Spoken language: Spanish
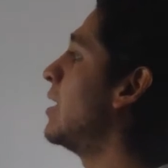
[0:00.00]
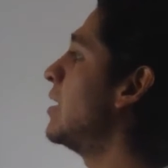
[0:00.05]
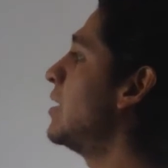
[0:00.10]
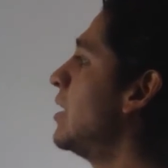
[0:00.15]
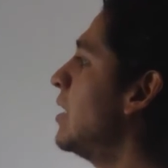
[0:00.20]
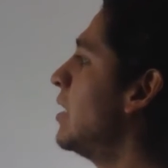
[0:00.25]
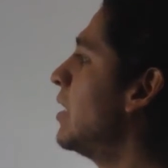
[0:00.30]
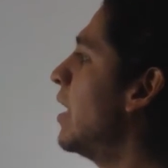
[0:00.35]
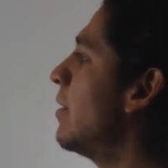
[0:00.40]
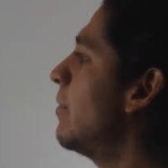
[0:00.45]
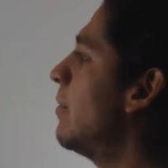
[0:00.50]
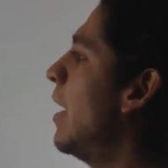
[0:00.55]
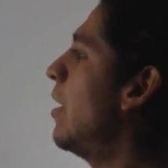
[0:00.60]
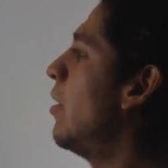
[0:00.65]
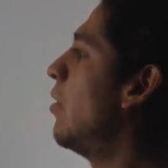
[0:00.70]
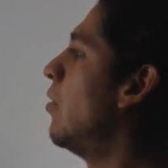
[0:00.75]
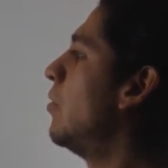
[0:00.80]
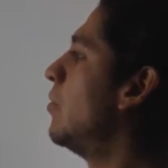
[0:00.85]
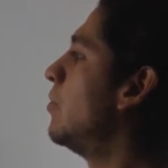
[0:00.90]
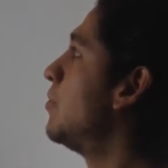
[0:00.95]
este
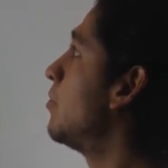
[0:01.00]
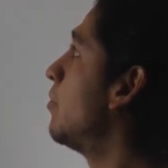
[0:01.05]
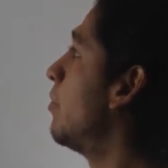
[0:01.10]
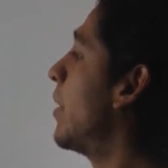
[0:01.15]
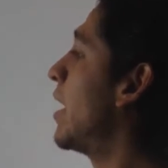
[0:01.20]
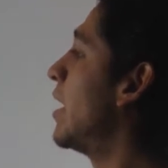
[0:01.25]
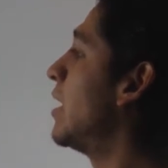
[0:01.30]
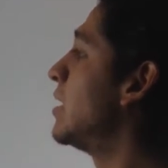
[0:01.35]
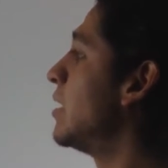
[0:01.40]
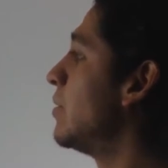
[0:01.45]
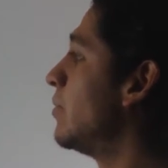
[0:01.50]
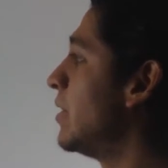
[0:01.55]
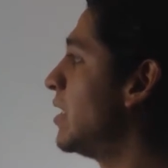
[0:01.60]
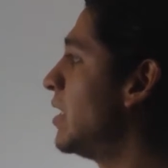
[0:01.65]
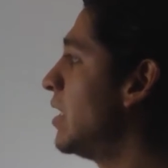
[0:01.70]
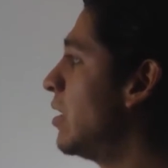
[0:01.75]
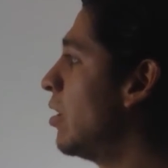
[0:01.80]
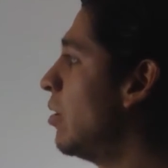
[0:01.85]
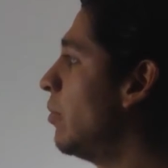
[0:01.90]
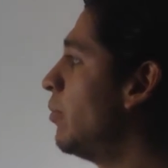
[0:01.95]
intervalo, para el
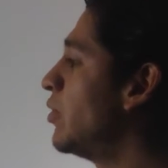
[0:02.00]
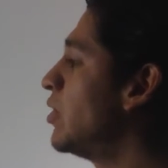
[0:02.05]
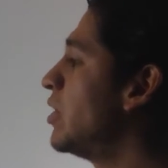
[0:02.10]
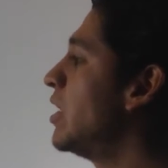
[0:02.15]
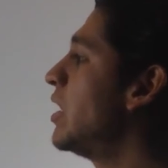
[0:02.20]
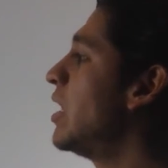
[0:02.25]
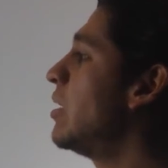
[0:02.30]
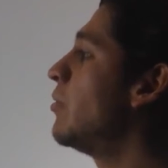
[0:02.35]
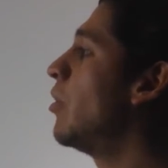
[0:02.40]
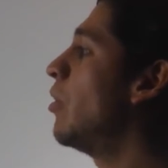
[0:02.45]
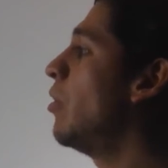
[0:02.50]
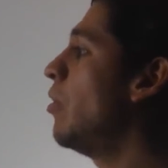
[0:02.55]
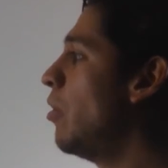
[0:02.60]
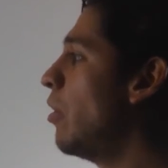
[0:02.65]
semiciclo positivo,